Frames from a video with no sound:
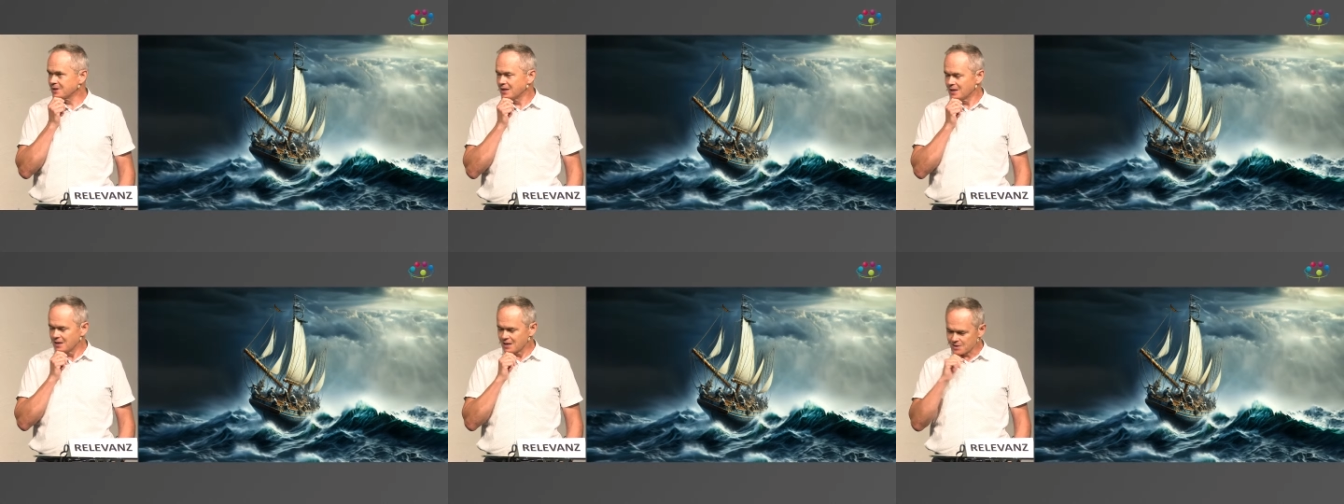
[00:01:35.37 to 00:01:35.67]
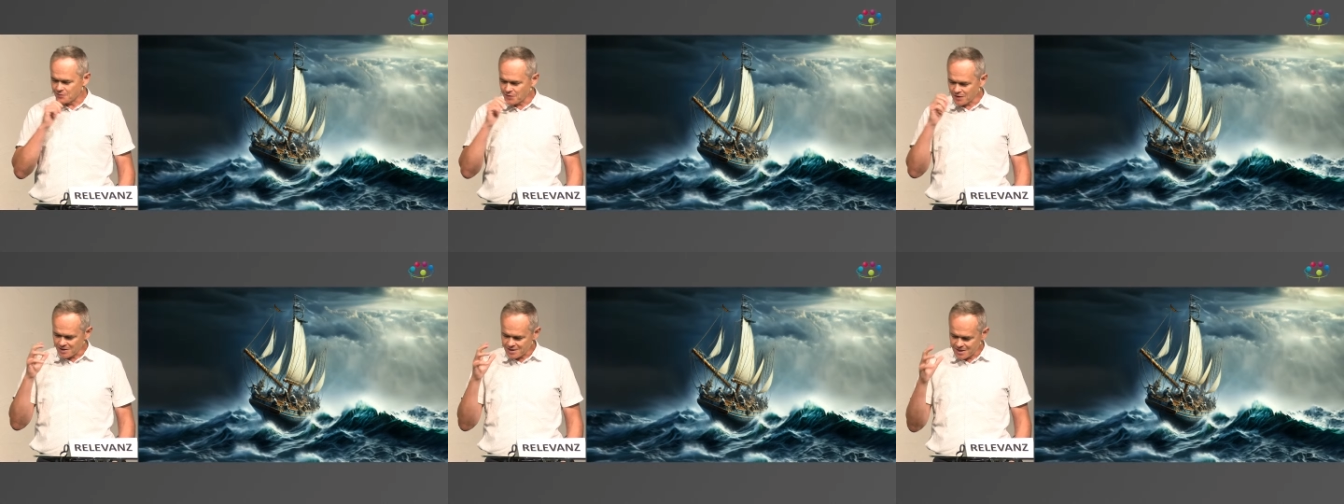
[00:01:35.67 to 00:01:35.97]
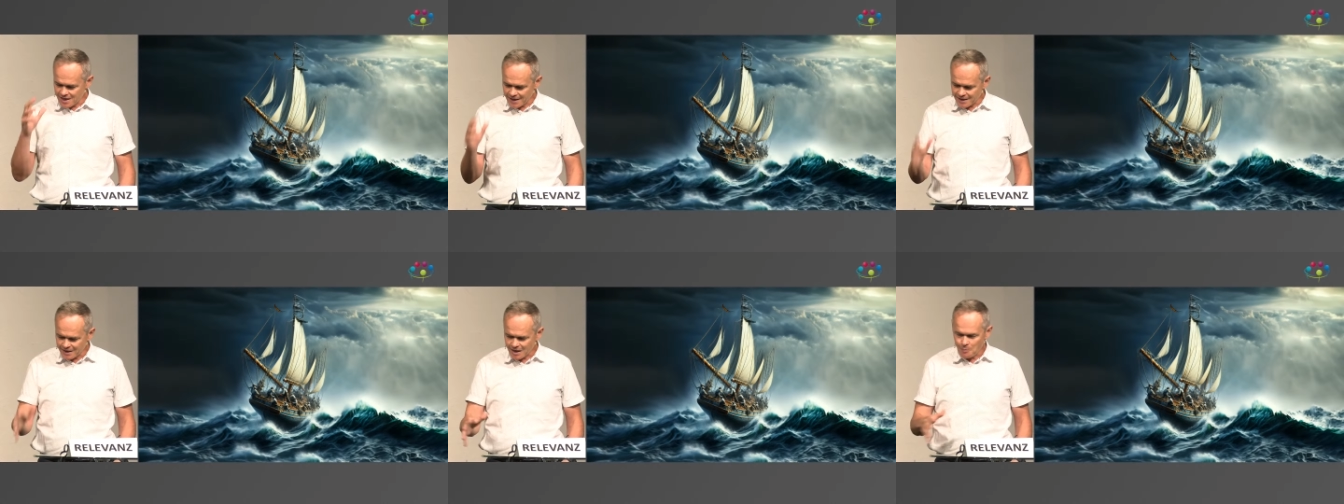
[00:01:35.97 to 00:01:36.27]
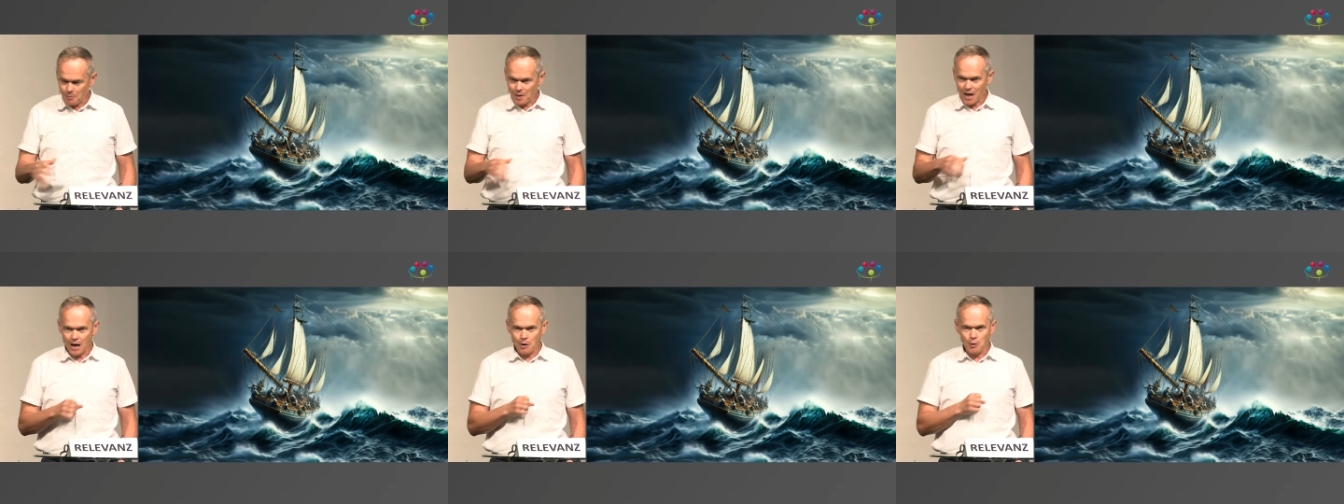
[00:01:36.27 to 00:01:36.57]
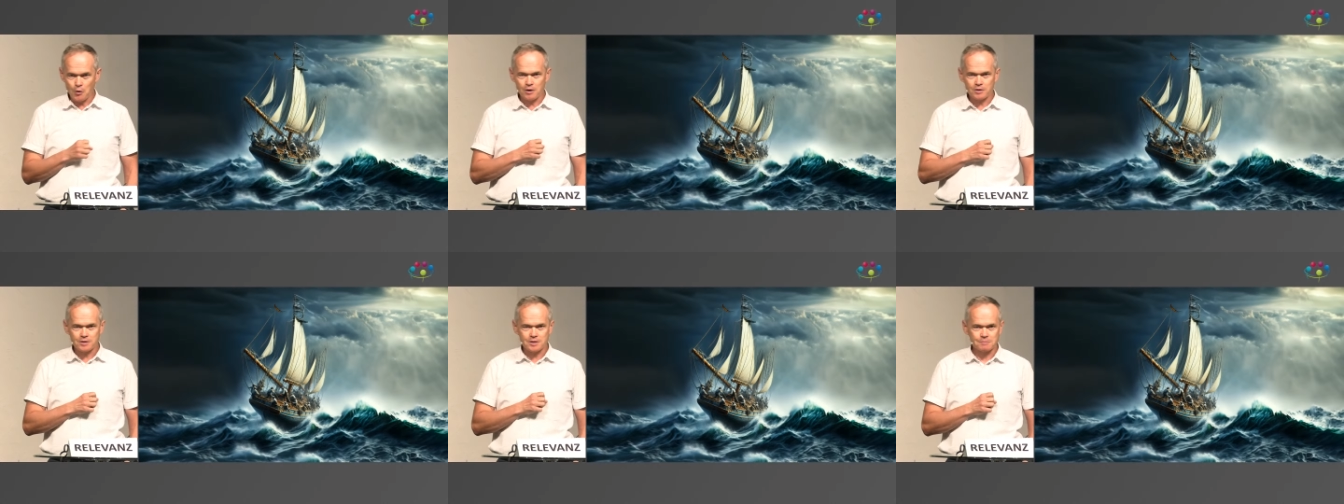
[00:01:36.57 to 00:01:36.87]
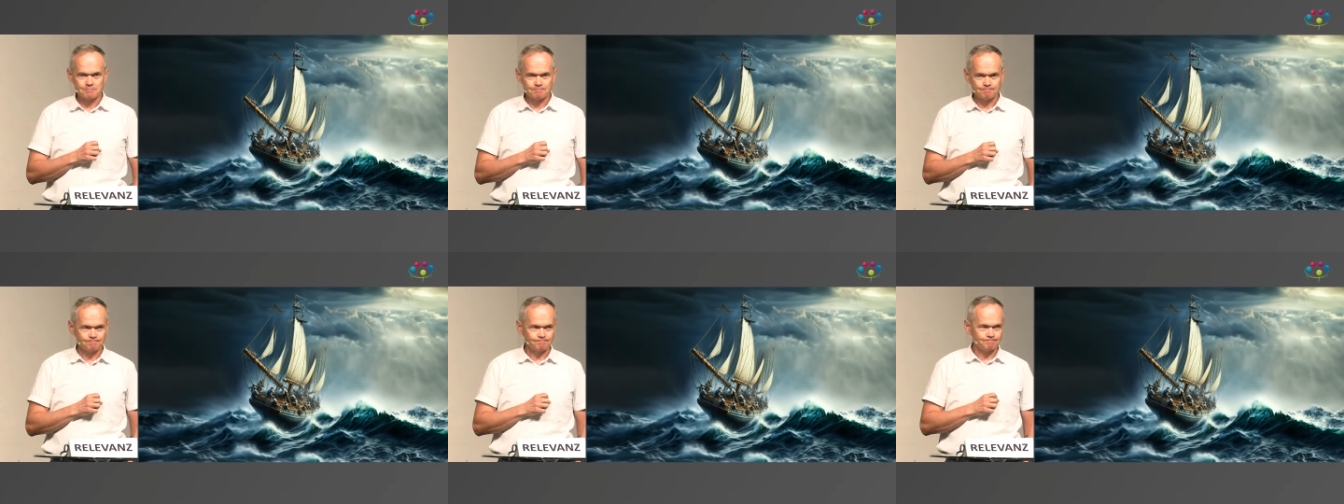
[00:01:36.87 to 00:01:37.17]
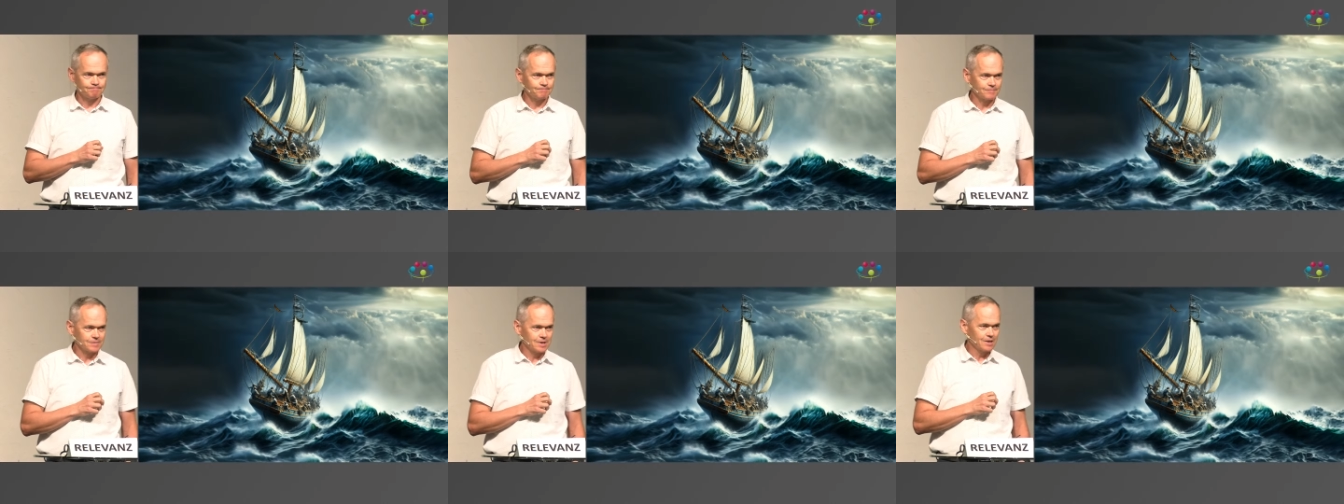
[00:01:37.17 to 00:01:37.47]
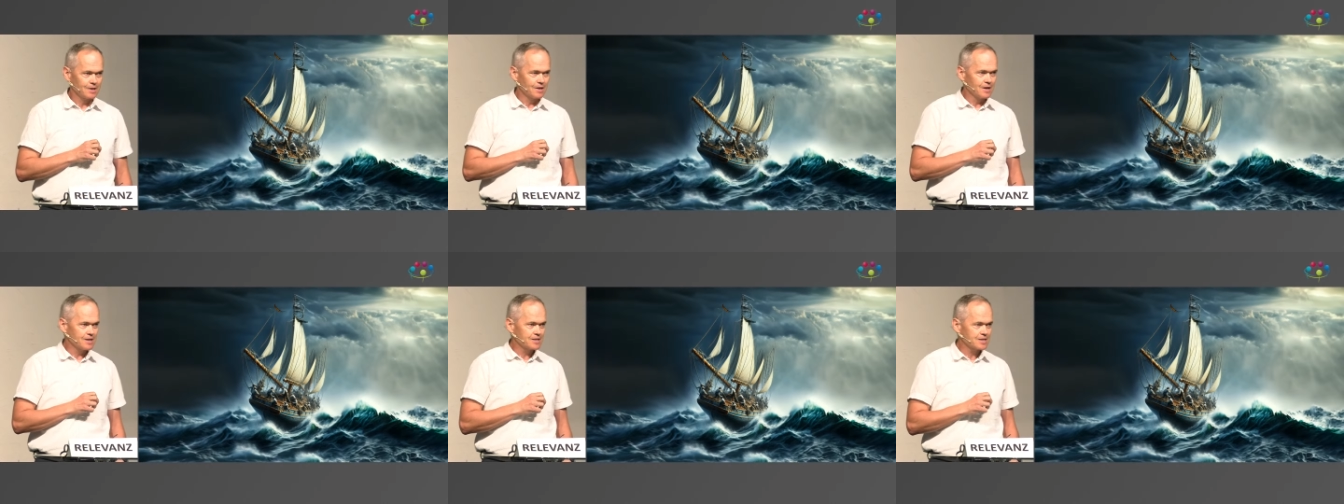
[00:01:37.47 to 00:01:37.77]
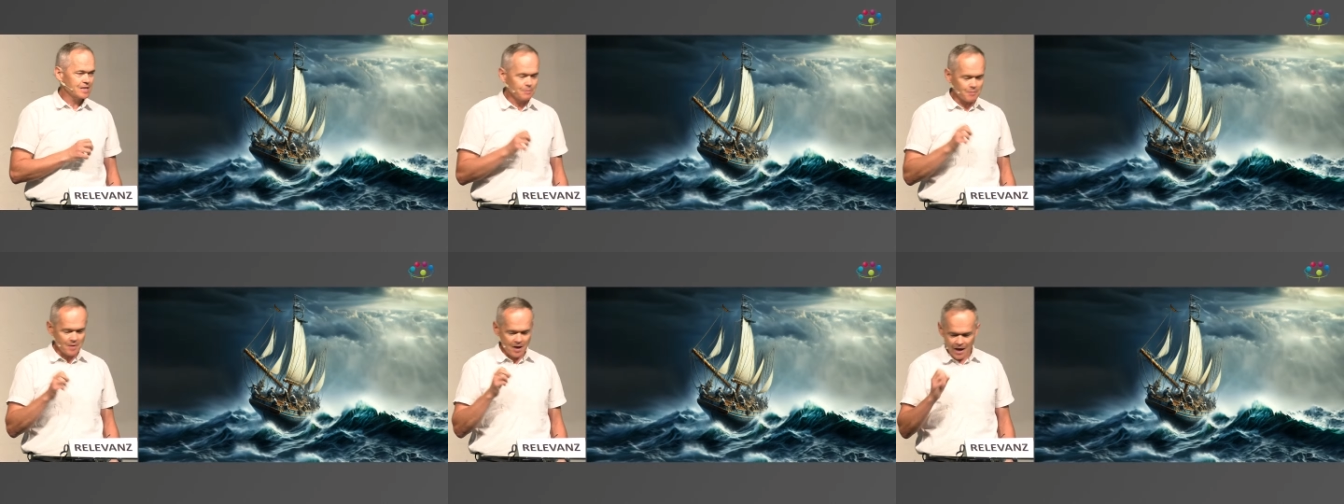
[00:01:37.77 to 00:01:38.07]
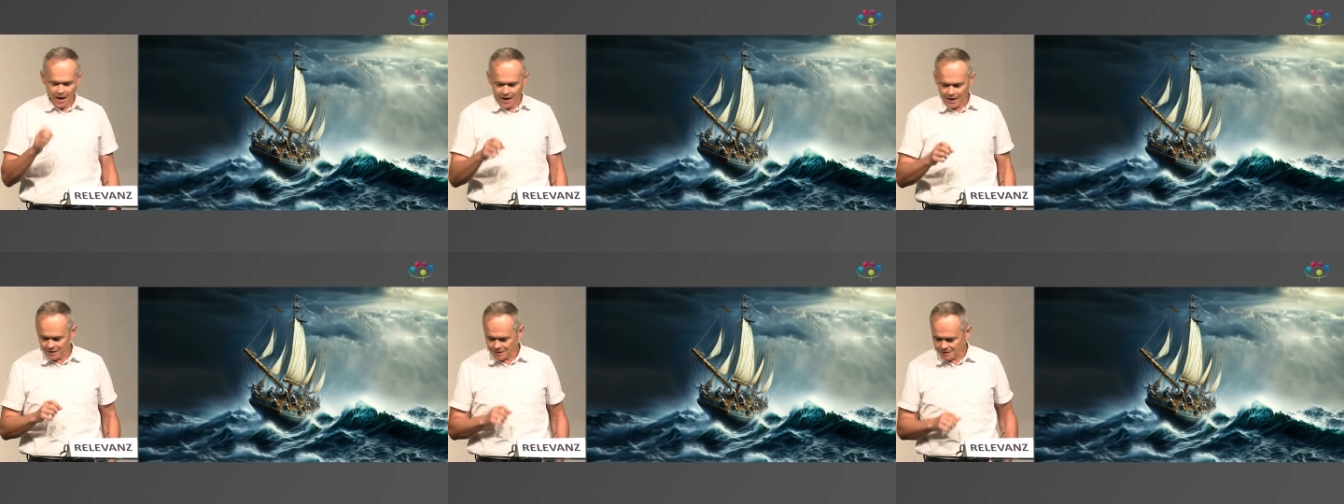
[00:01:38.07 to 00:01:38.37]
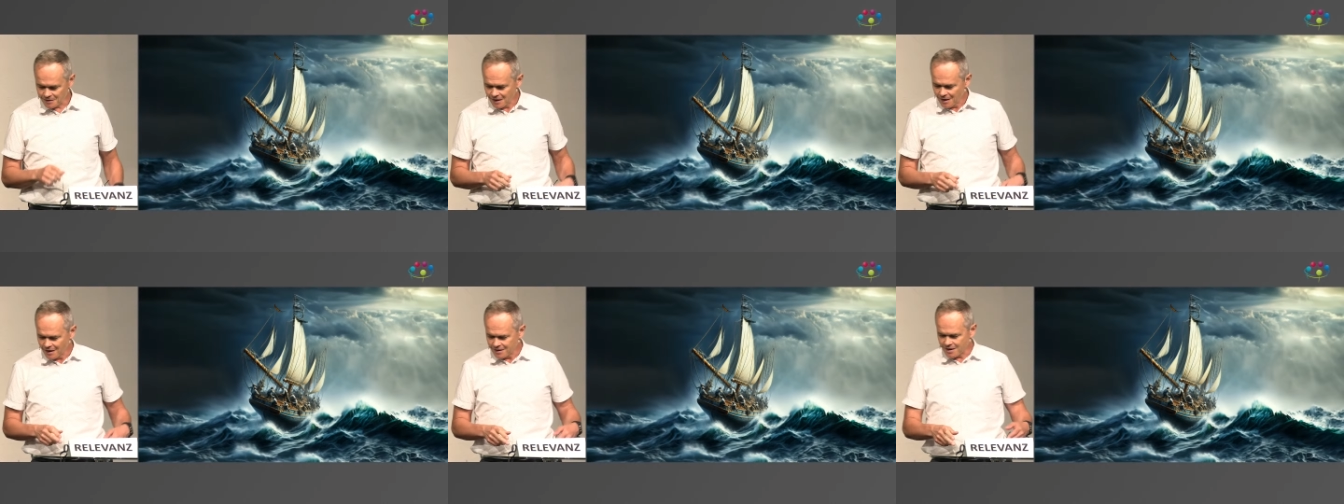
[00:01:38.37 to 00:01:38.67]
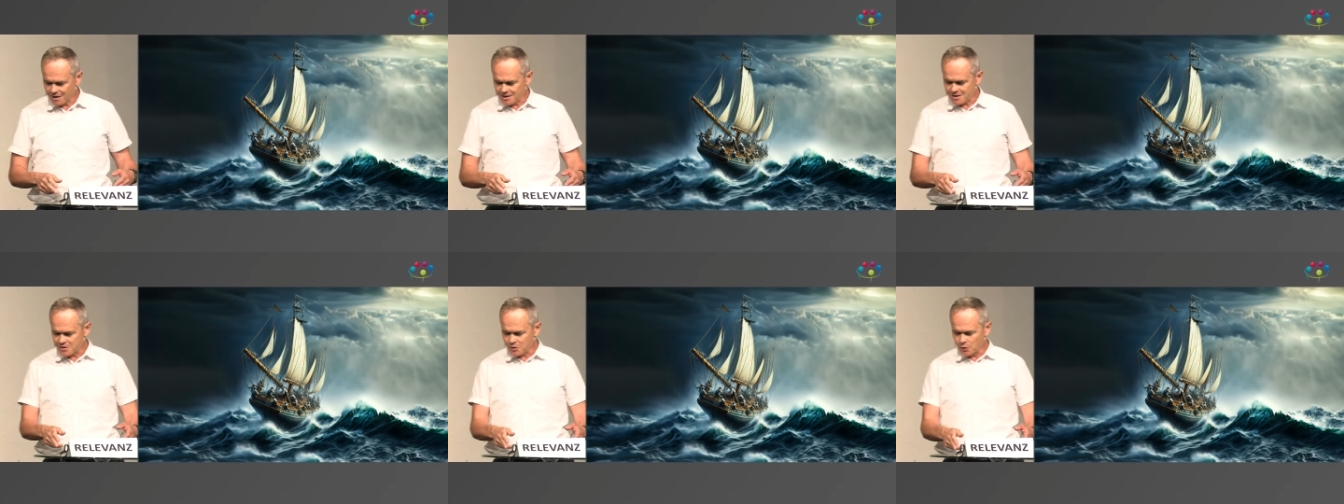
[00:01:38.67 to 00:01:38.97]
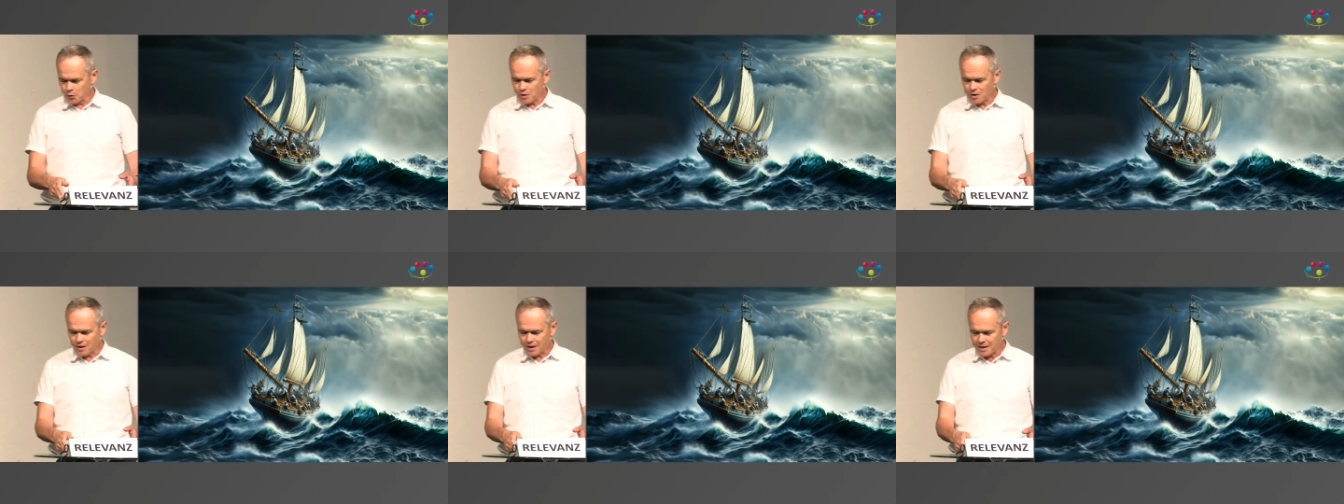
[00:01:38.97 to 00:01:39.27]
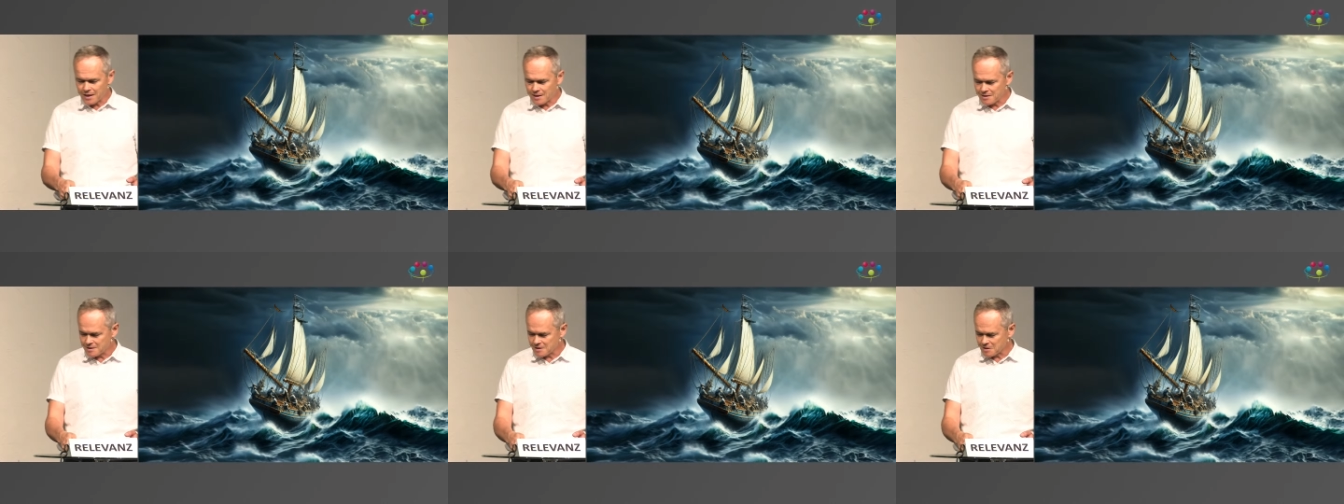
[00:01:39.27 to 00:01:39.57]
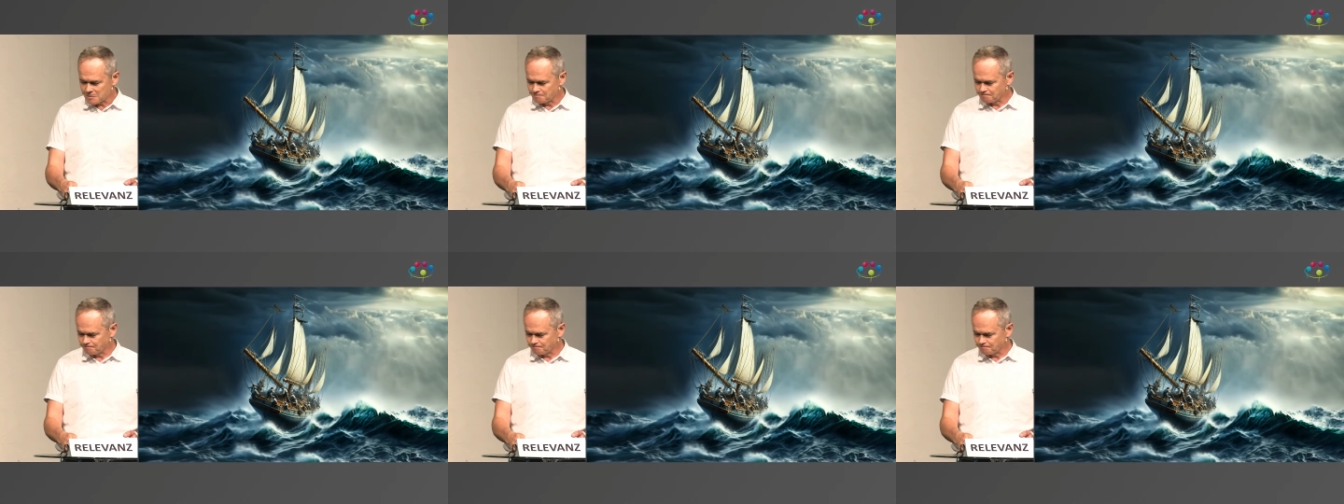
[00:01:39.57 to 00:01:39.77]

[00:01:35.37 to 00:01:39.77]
Es wird jeder gebraucht. Es gibt keiner, der zurücklehnt.